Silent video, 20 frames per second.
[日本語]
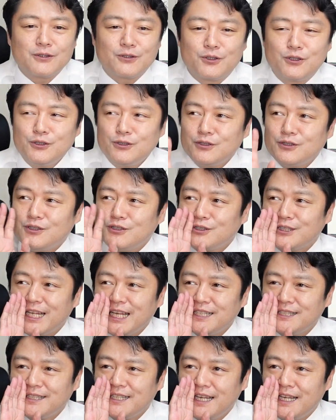Google
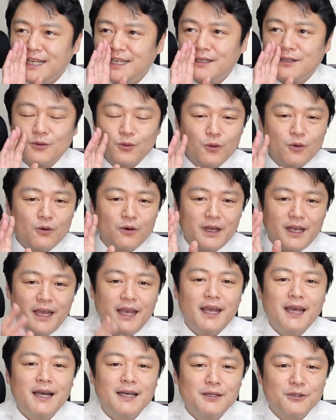先生の
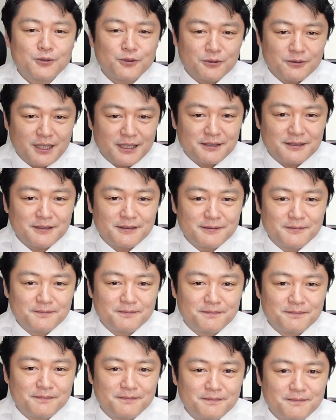AI 予測です。
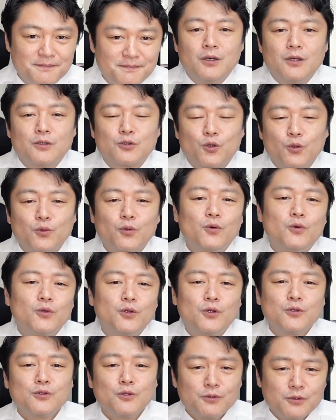その
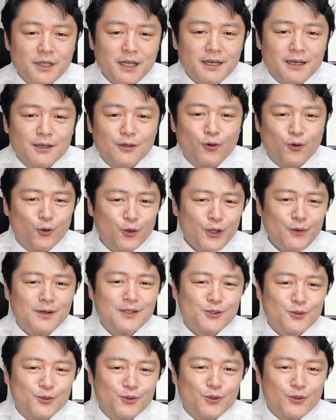予測で、ここでは
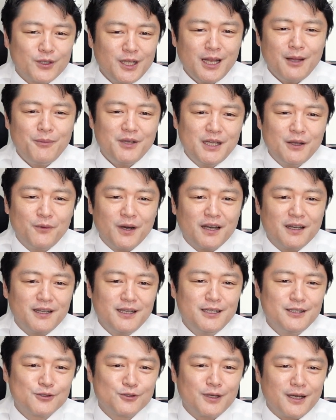ちょっとテレビでは
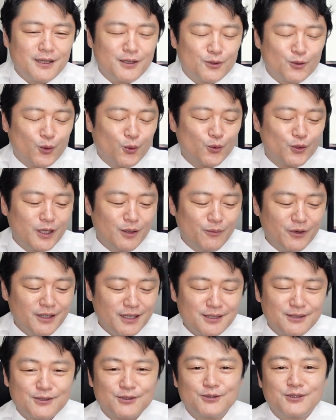言いづらい、とんでも
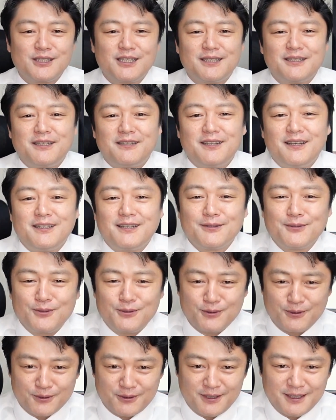ない数字が出ていたとい
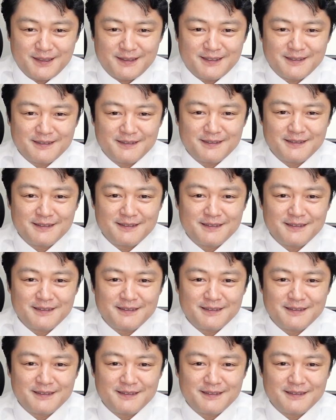うことです。